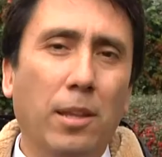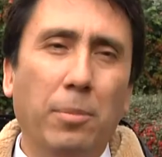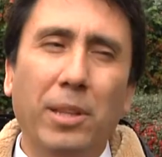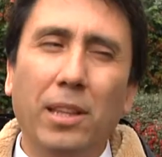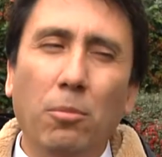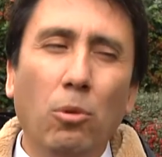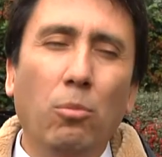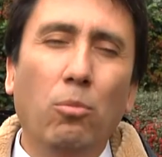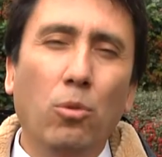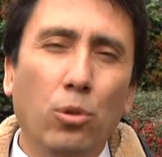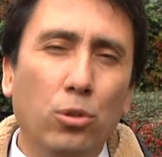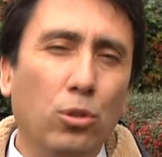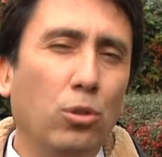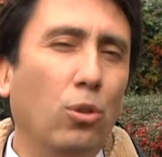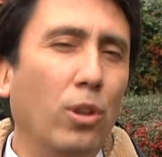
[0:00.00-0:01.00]
Dependemos
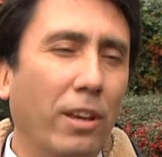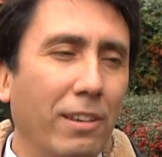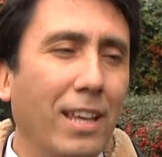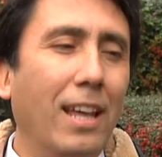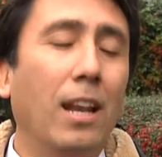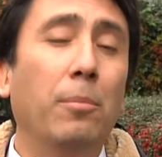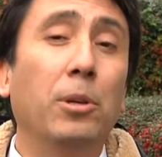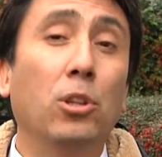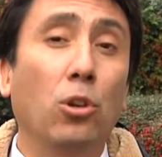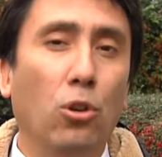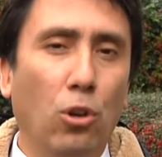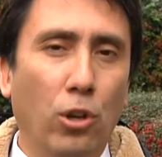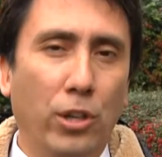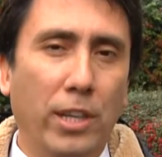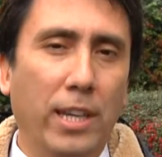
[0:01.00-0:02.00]
mucho todavía de la
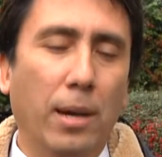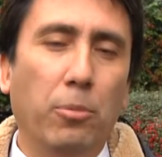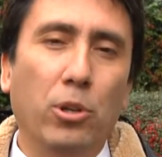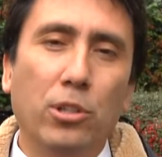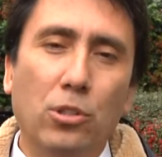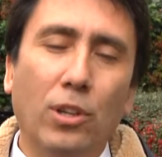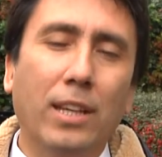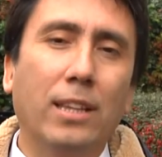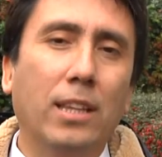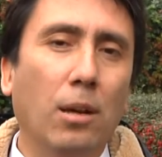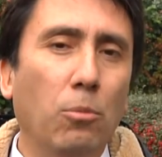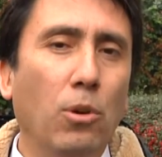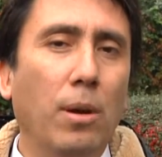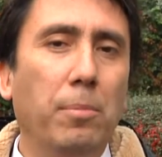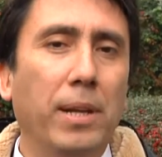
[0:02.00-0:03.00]
meteorología, por eso es que
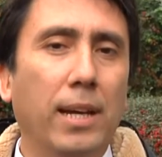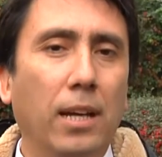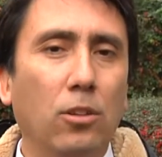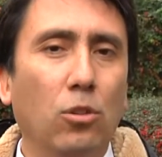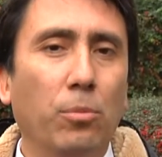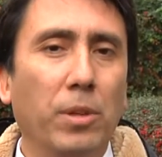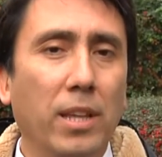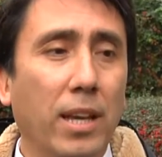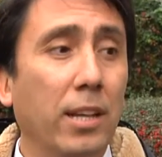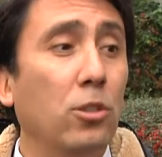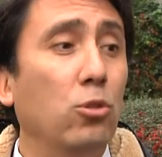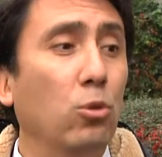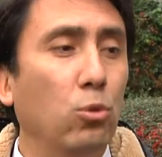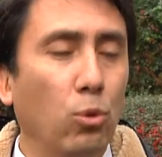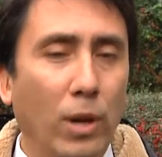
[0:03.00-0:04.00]
estamos aplicando medidas
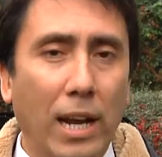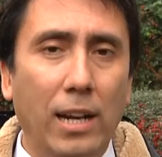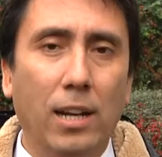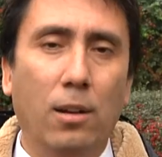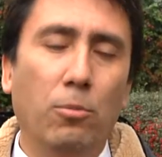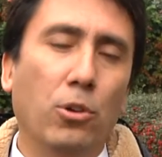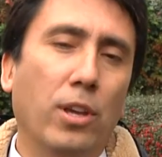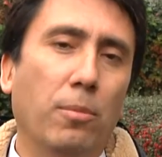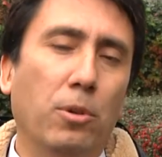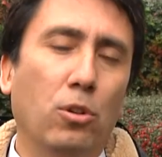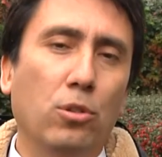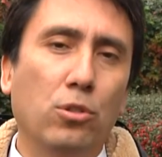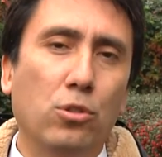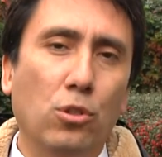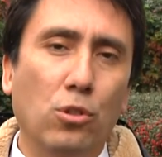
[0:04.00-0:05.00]
estructurales, le hemos llamado
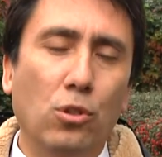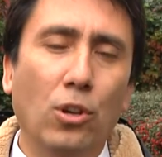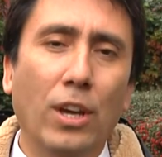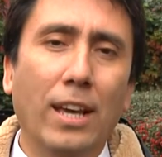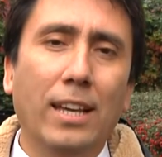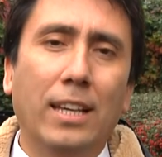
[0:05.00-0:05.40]
nosotros,